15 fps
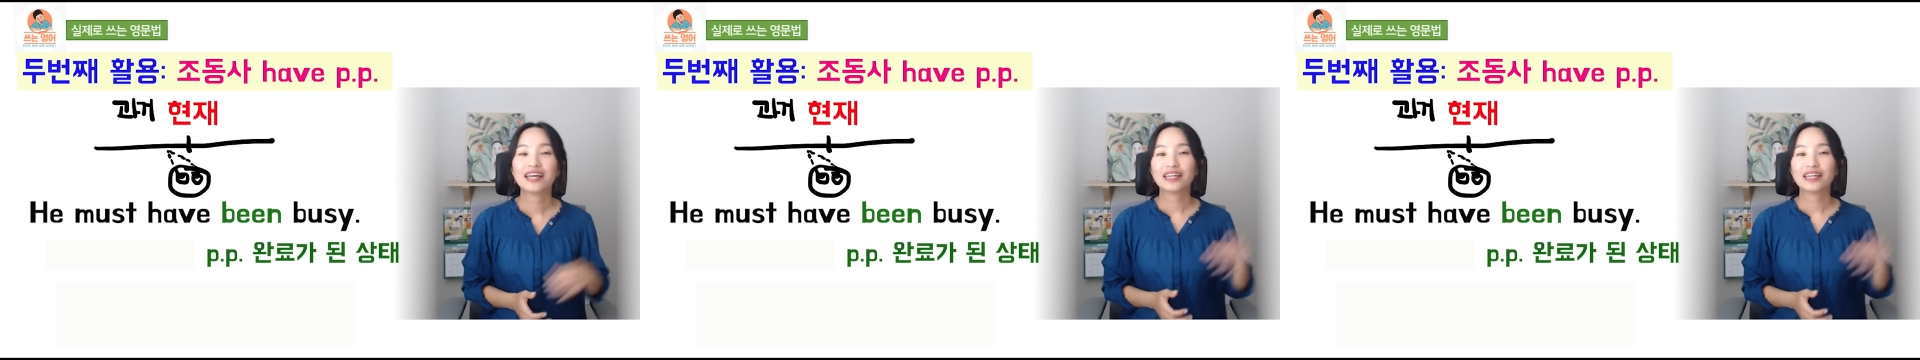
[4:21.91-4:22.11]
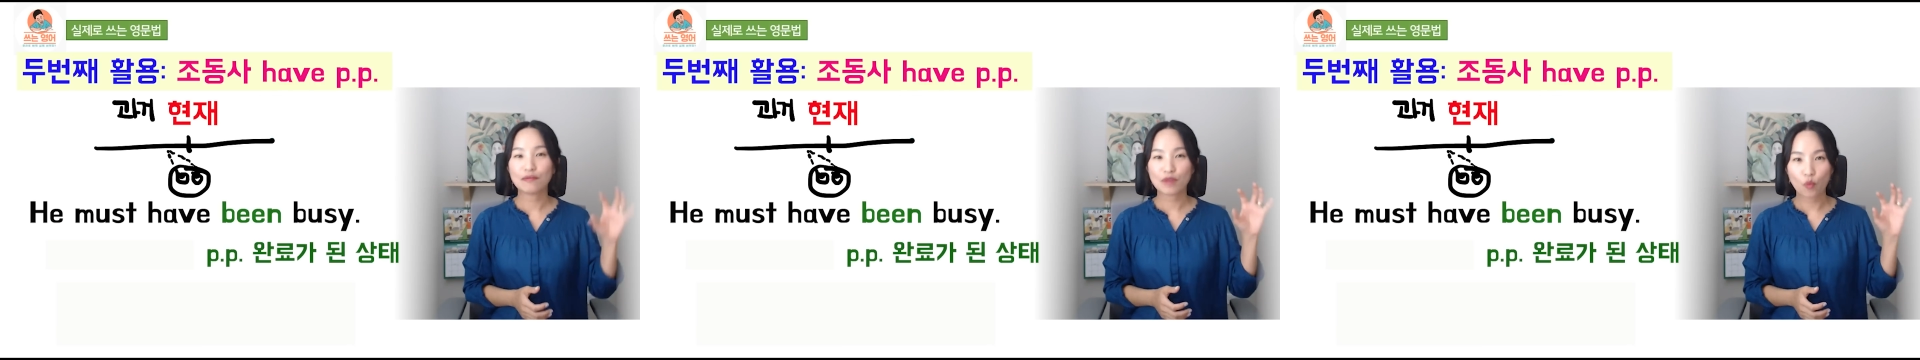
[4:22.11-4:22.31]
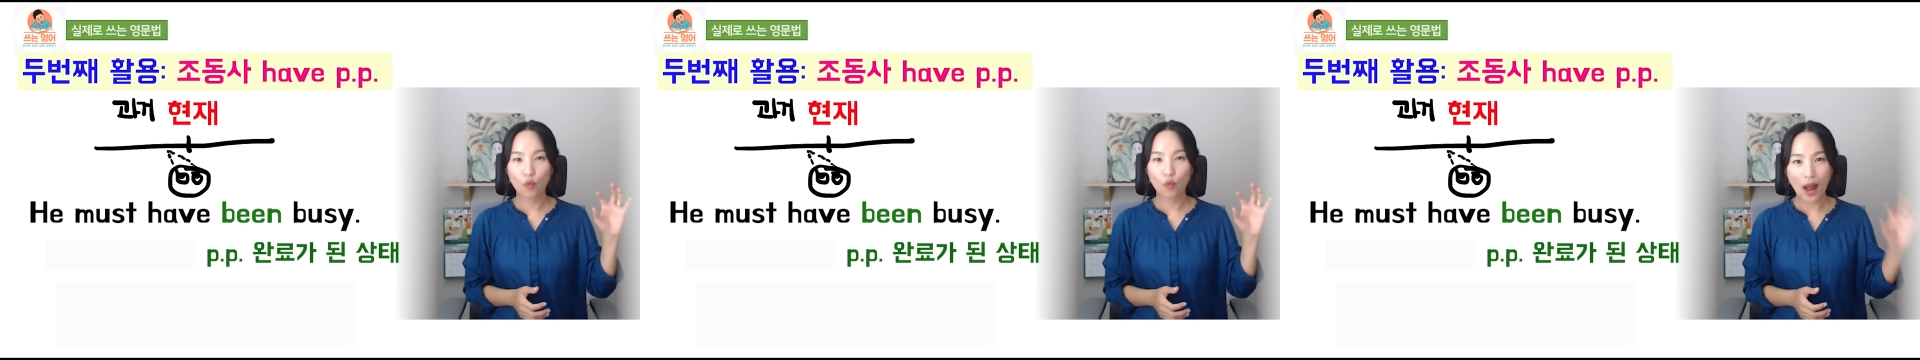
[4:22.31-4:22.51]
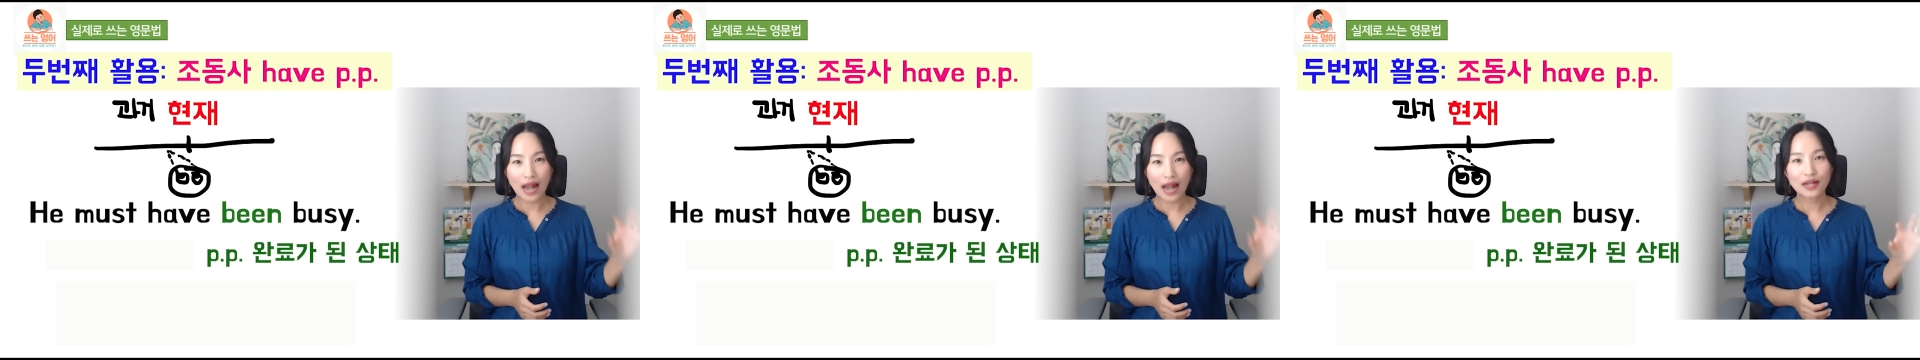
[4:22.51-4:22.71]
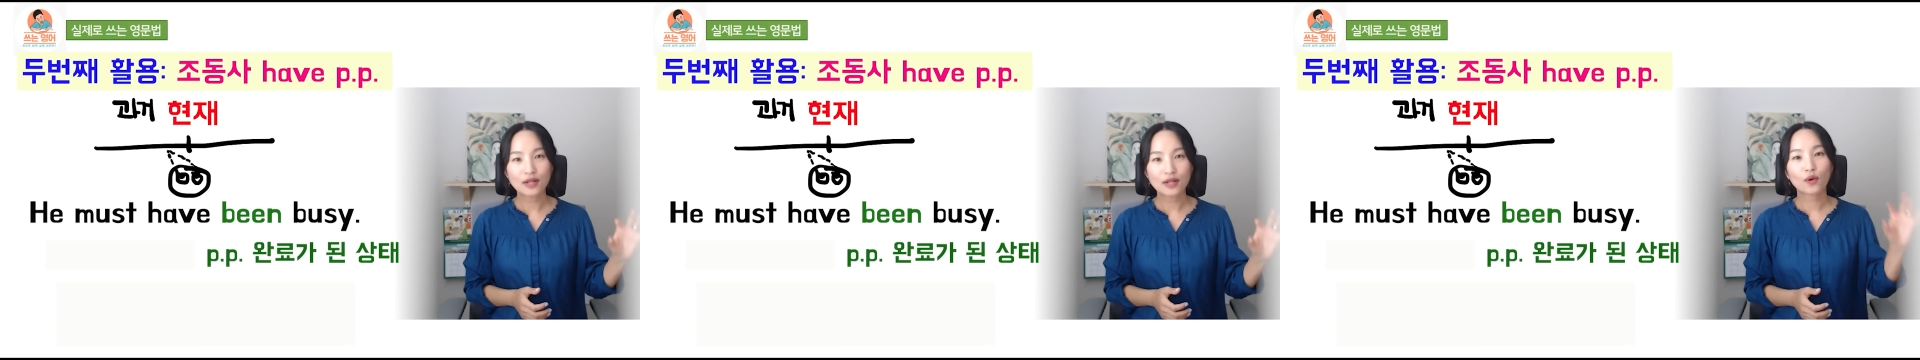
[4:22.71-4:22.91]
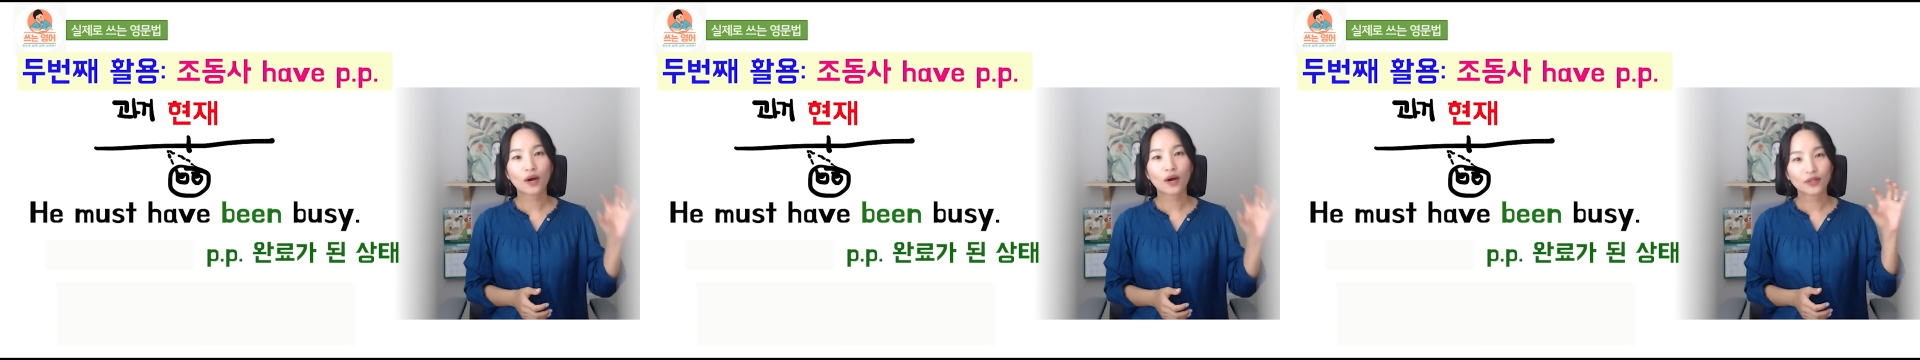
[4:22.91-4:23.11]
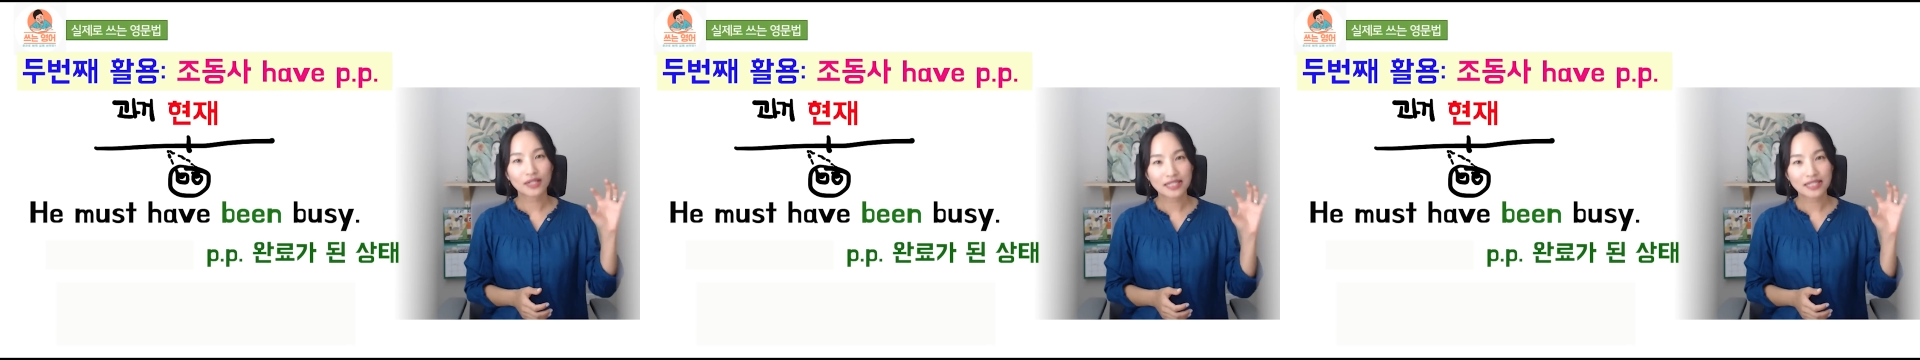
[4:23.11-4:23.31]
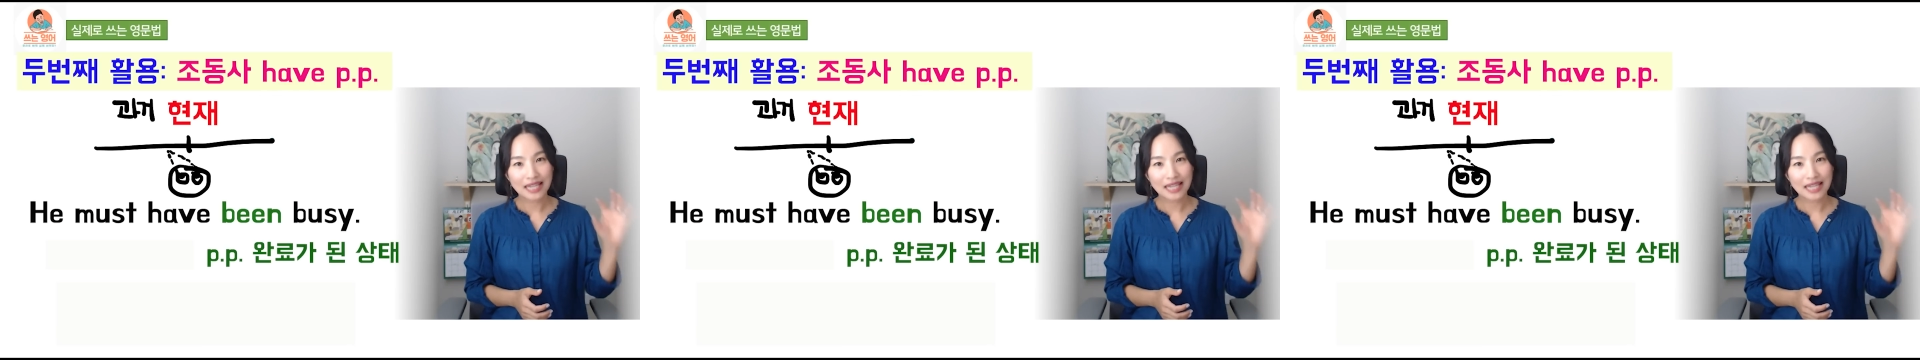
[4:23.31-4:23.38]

이미 완료가 된